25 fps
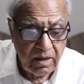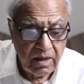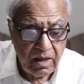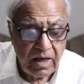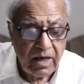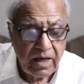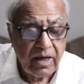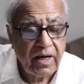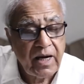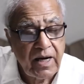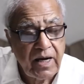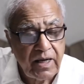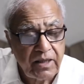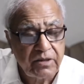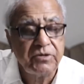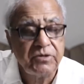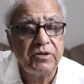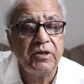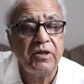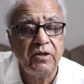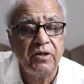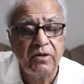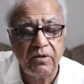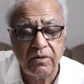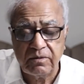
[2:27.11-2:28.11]
हकायक
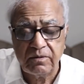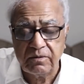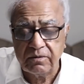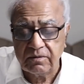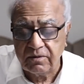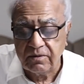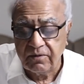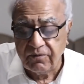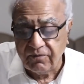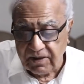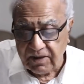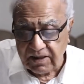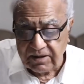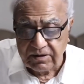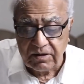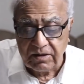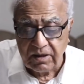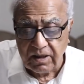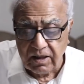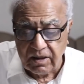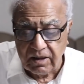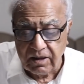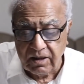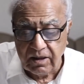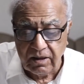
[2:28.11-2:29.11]
से
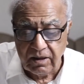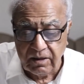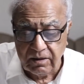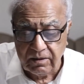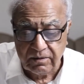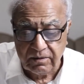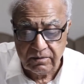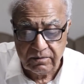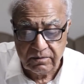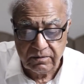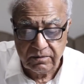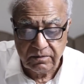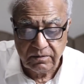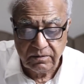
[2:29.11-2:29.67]
वास्ता रखें